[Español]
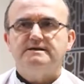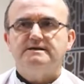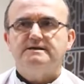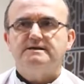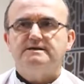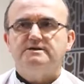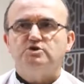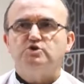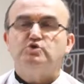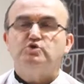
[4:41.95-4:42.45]

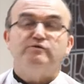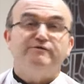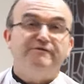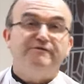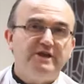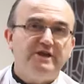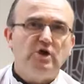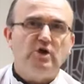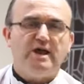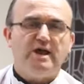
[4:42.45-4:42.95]

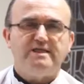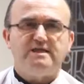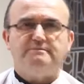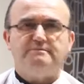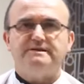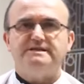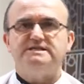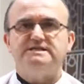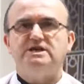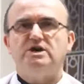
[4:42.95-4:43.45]
Sufrió la
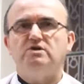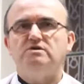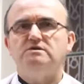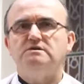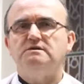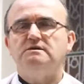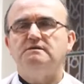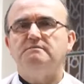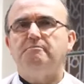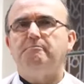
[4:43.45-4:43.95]

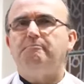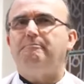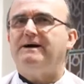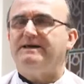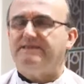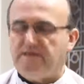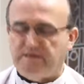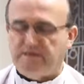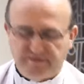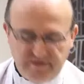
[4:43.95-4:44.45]
división,
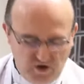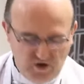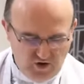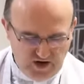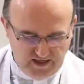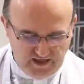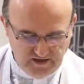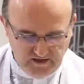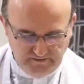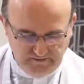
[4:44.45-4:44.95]
padeció
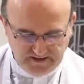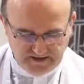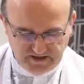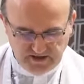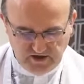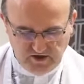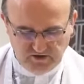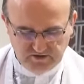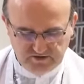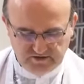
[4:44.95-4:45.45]
la
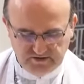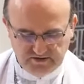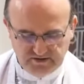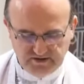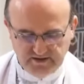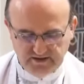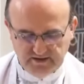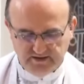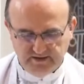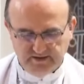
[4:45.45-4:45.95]
división
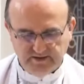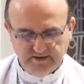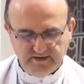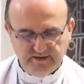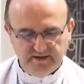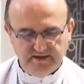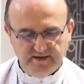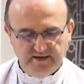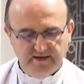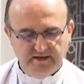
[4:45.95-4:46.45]

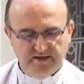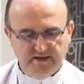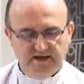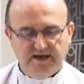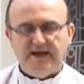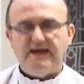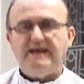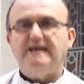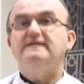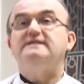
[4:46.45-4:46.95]

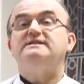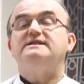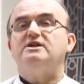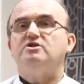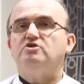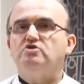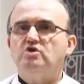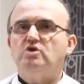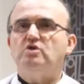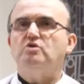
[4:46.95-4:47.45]
e
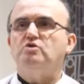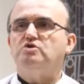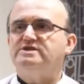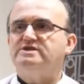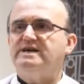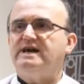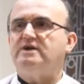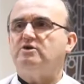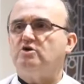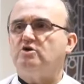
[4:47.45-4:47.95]
intentó
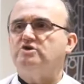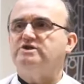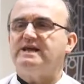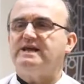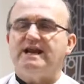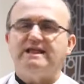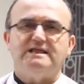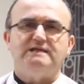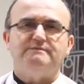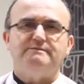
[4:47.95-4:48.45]
luchar
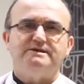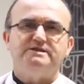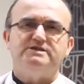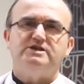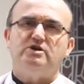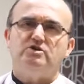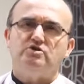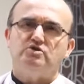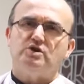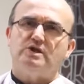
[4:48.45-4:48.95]
contra la
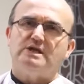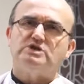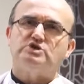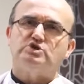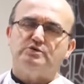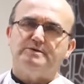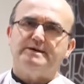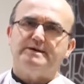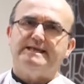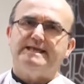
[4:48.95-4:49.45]
división toda
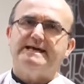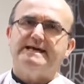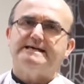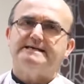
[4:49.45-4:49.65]
su vida.